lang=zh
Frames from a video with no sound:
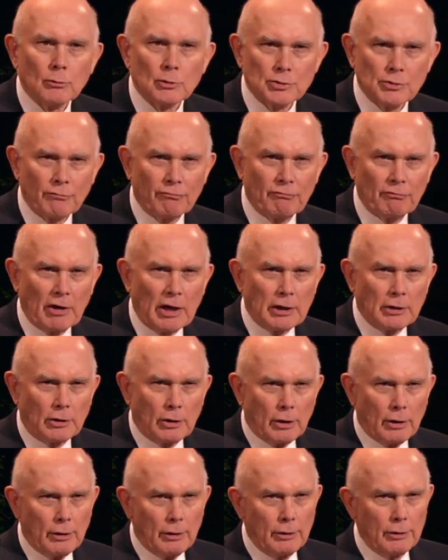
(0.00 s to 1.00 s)
或是
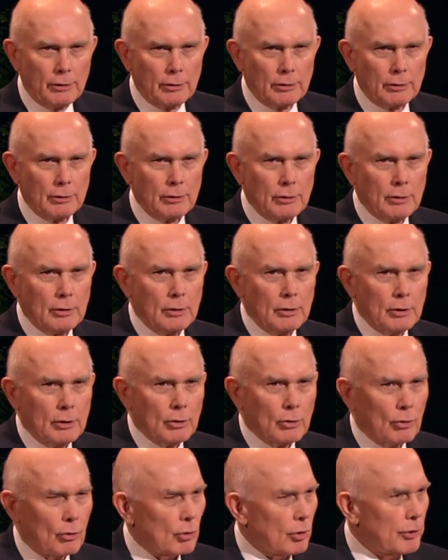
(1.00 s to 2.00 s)
我被冒犯了，
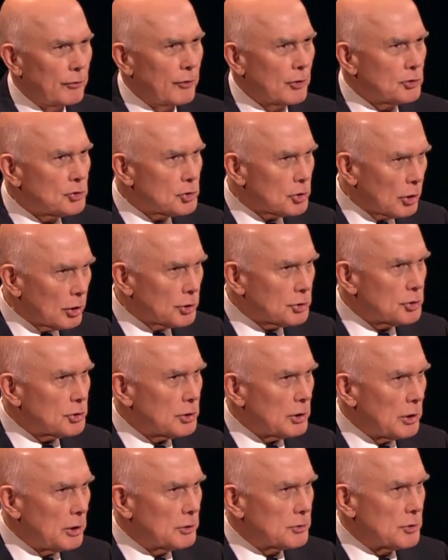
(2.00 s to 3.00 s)
或
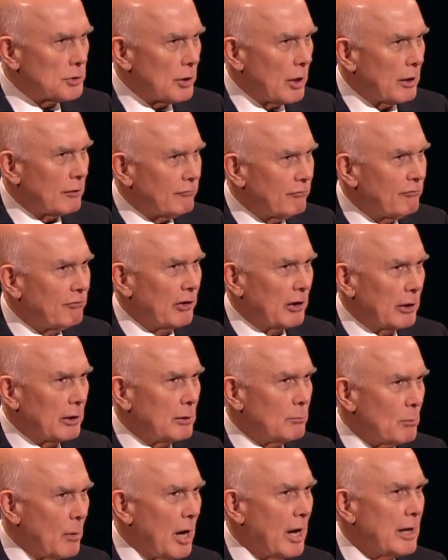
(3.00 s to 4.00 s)
是教会无
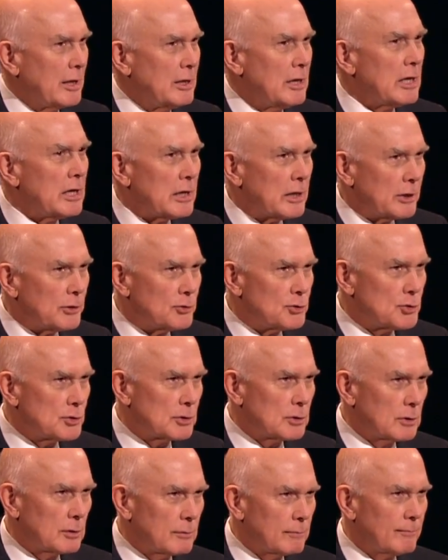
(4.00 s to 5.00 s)
法满足我的
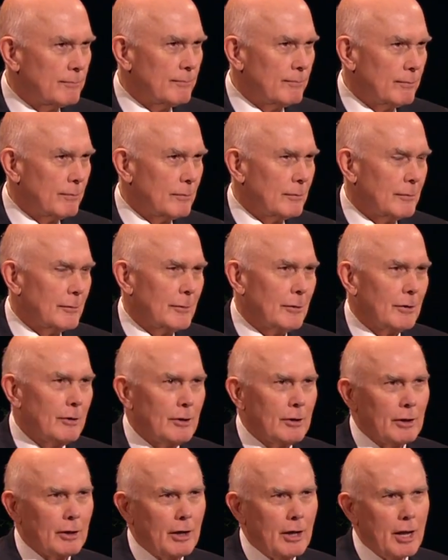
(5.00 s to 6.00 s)
满足我的需
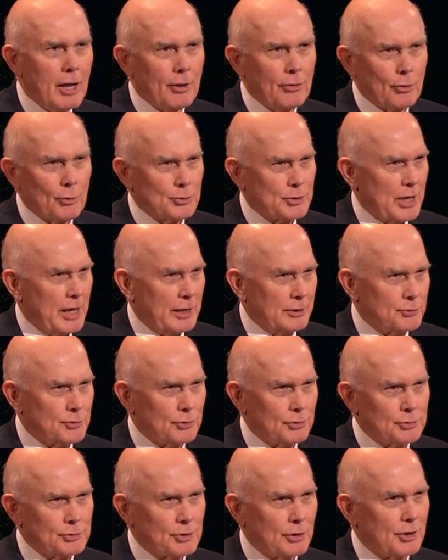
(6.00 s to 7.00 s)
求。
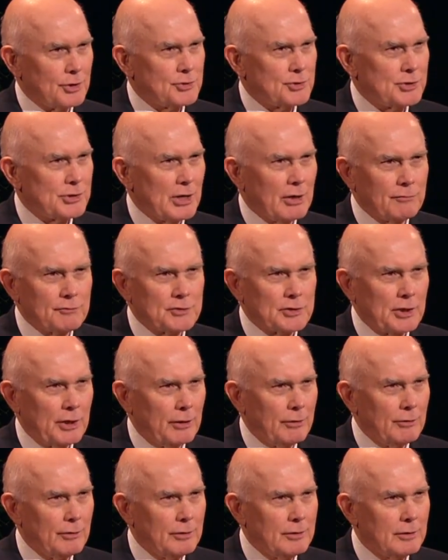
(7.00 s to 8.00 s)
这些都是
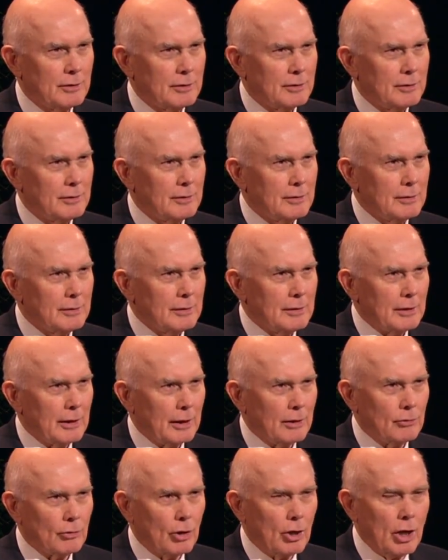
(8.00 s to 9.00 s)
以自我为
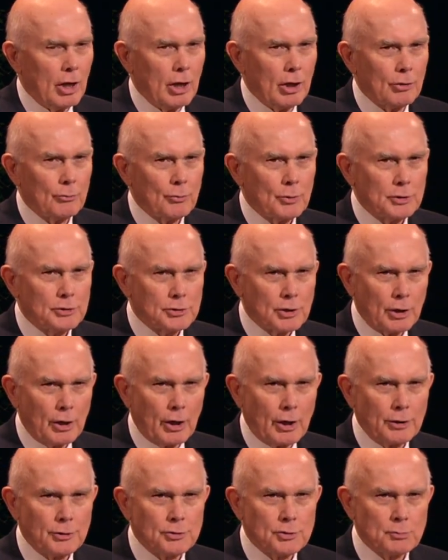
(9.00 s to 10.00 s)
中心的答案，
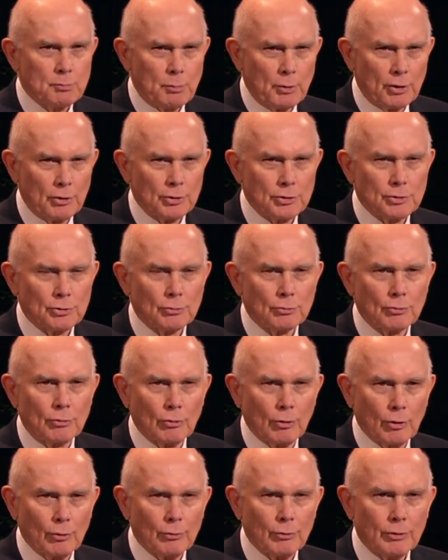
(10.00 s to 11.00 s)
都会妨碍
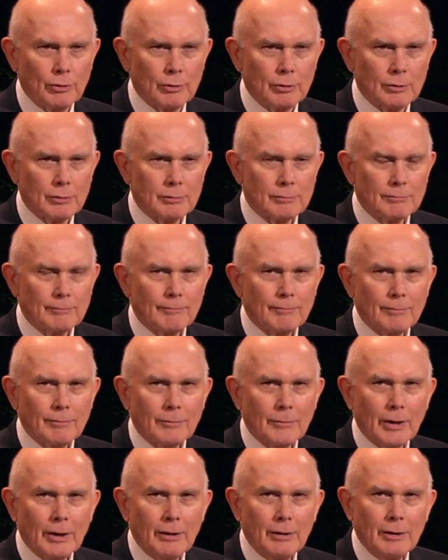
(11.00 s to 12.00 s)
灵性的成长。
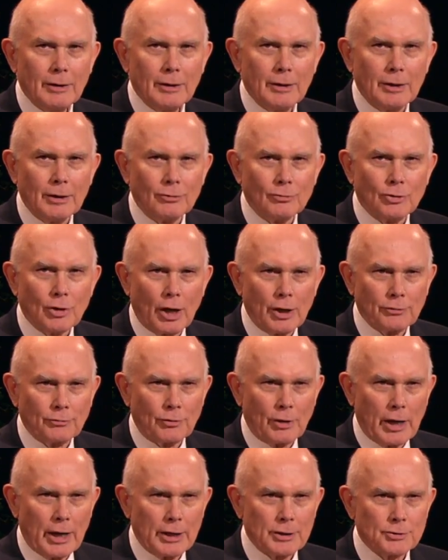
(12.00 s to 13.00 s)

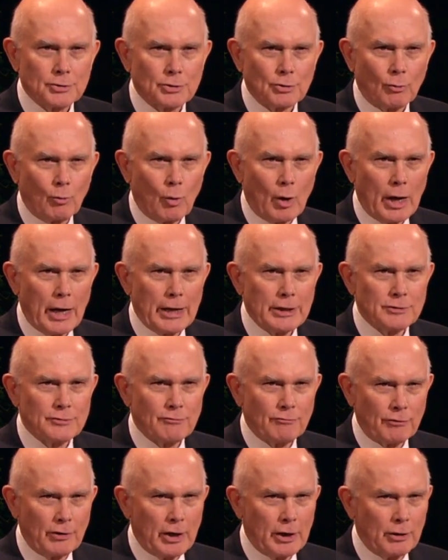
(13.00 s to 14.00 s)
相对
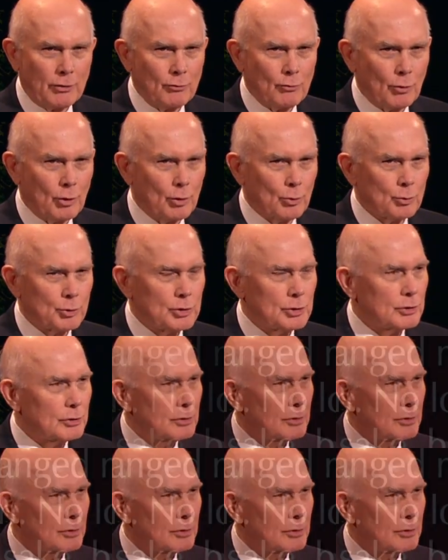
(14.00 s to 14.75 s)
的，一位